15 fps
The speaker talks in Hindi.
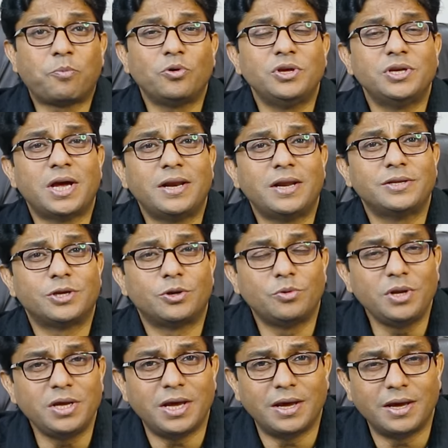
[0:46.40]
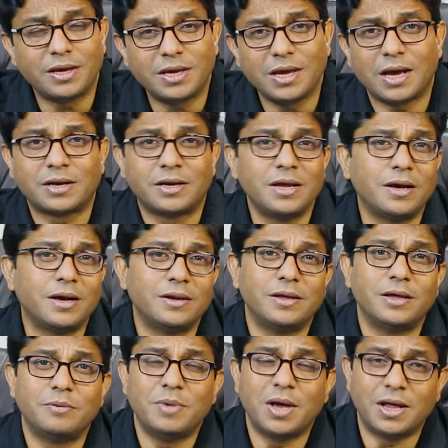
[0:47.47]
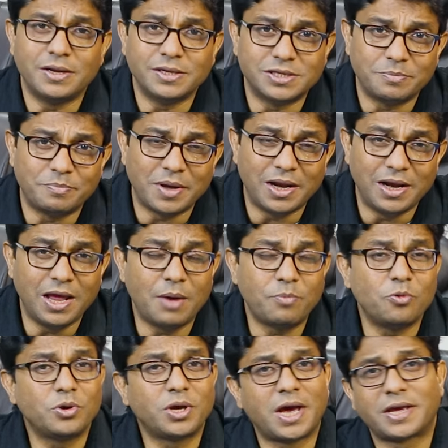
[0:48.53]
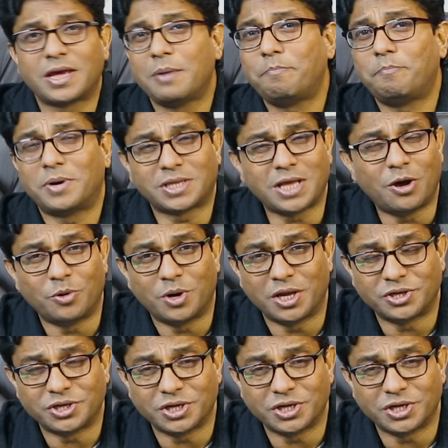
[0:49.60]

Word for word: आपको ये जानना जरूरी है कि एक्टिंग करियर में आने से पहले आपको क्या क्या पता होना